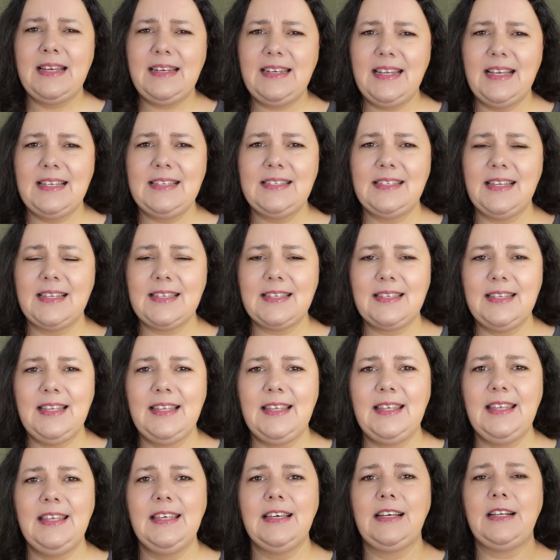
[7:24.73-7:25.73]
dass das
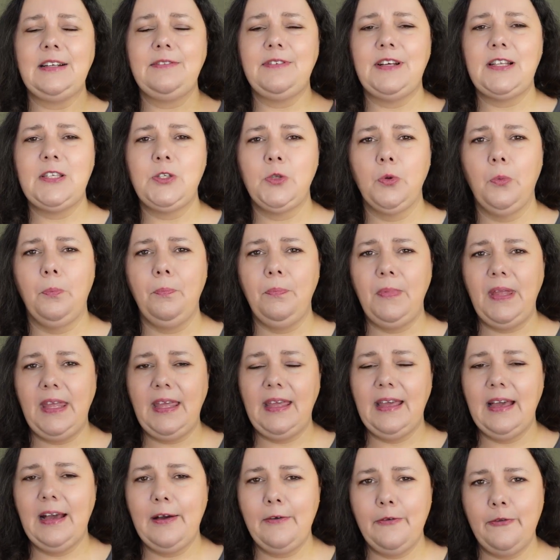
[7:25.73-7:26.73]
nicht irgendwann so
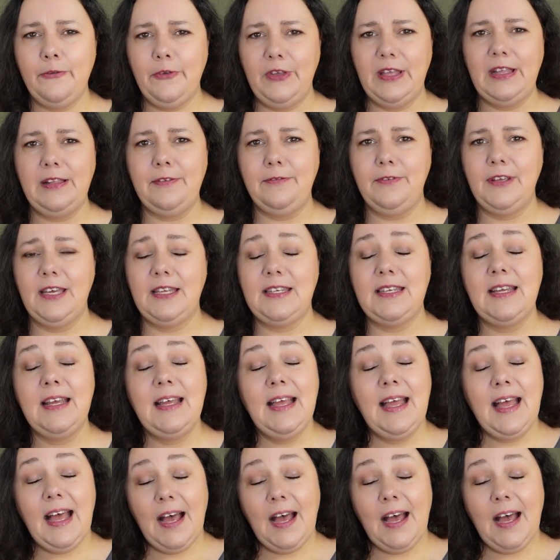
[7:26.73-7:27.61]
mega viel wird.